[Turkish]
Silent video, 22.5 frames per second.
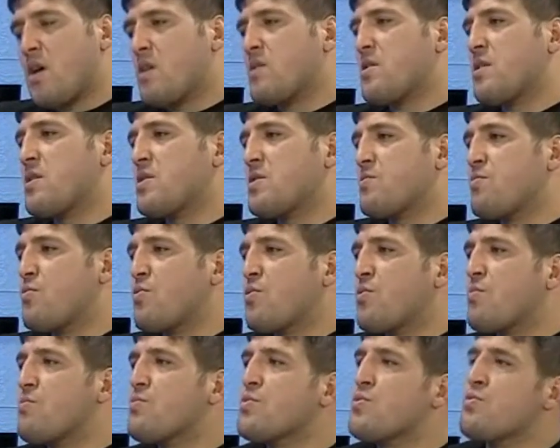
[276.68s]

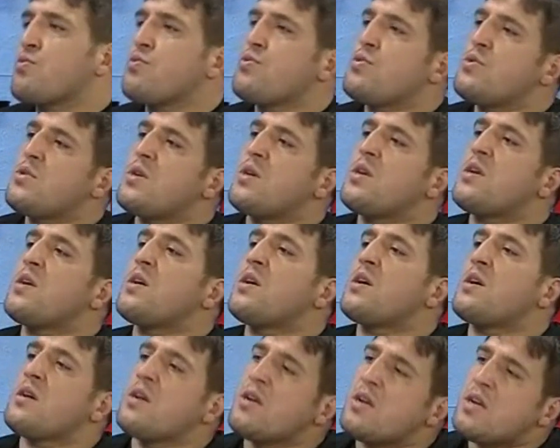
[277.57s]
Atasporumuzu
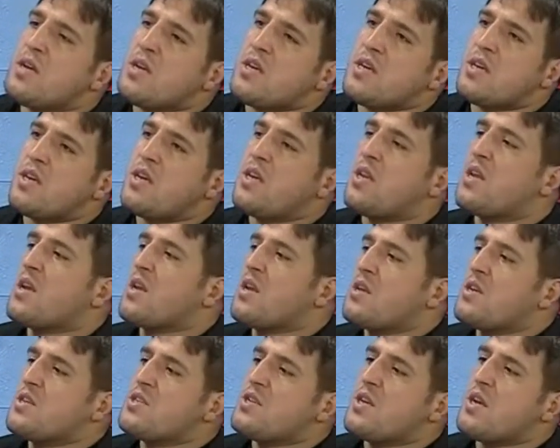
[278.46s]
dünyaya
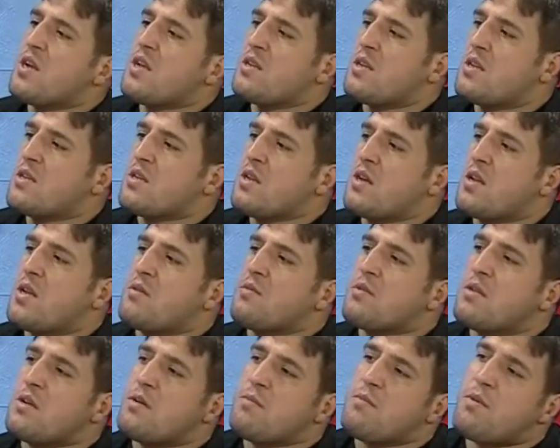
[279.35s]
gerekli şekilde
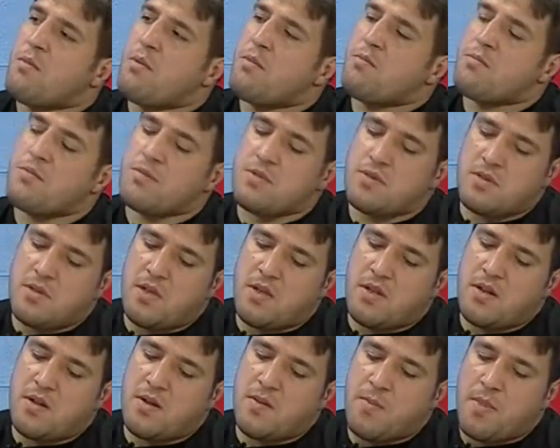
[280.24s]
tanıtamamamız
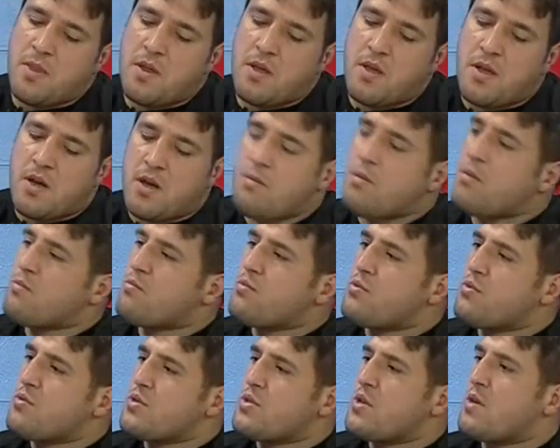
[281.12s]
yani. Ama
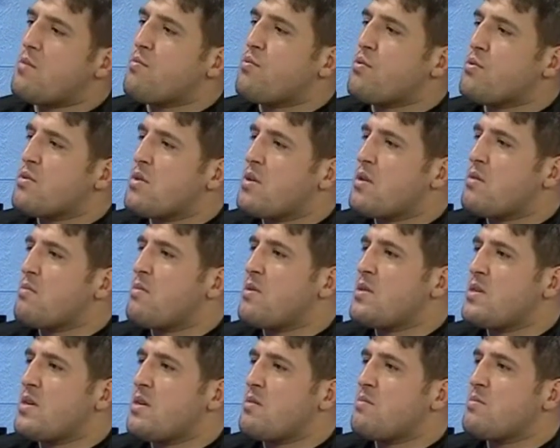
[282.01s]
bunu Japonlar
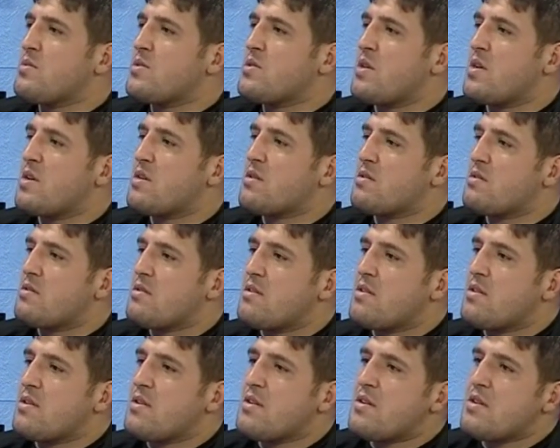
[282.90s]
becermişler.
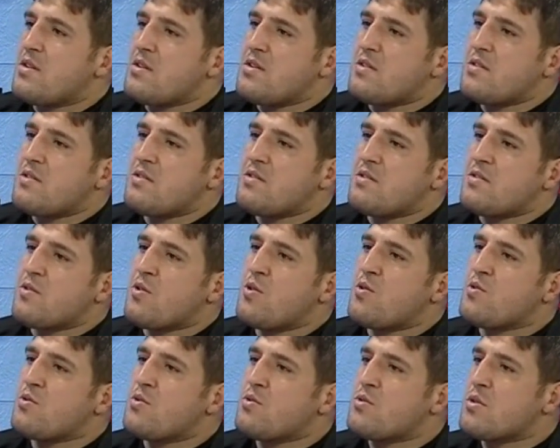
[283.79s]
Ee,
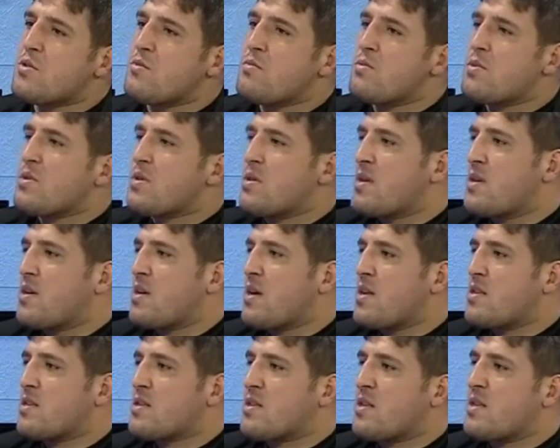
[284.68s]
gördüğünüz gibi
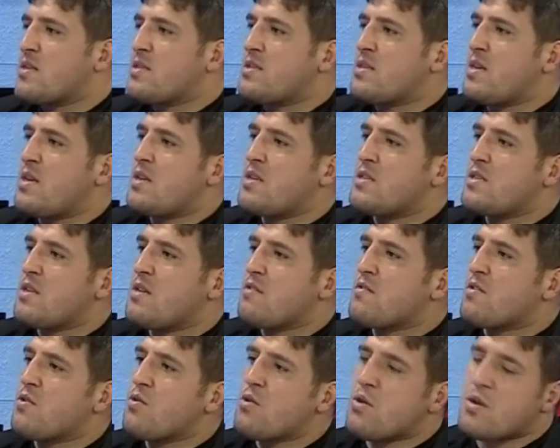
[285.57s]
gerçekten seyir
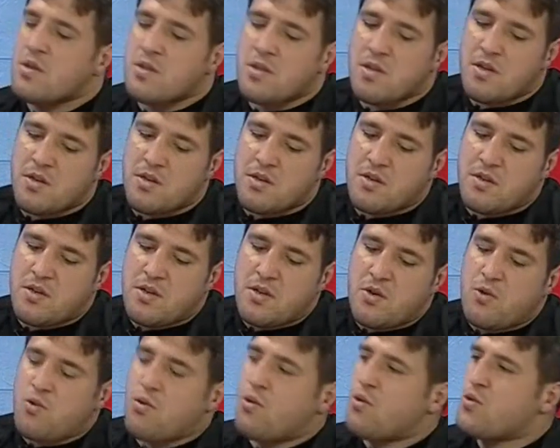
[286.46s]
zevki o kadar
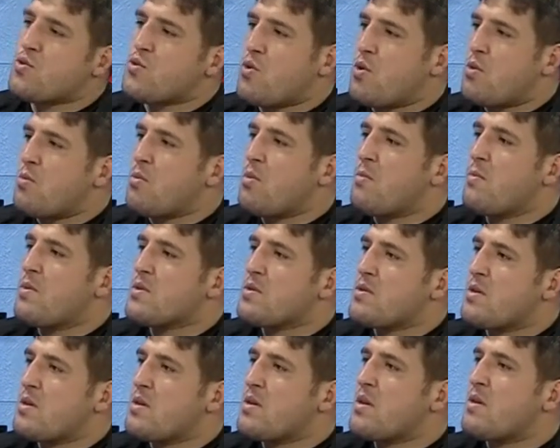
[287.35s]
hoş
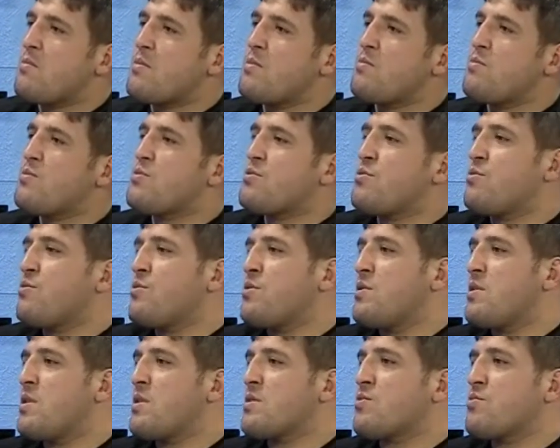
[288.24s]
olmamasına rağmen bütün
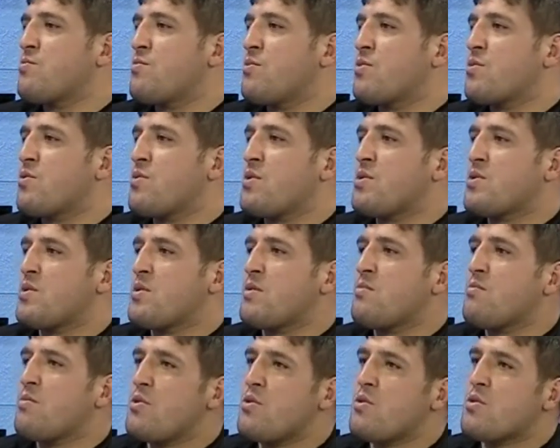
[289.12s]
dünya sumo
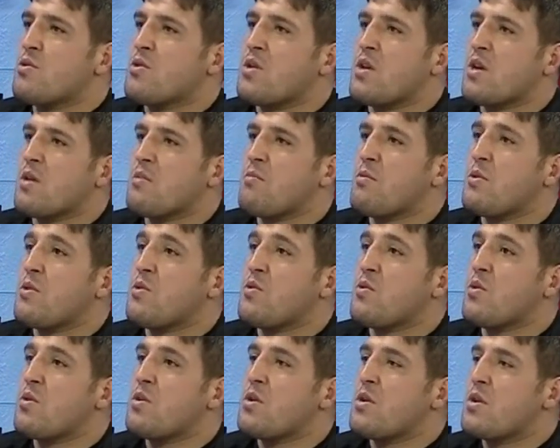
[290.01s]
güreşini biliyor, takip ediyor.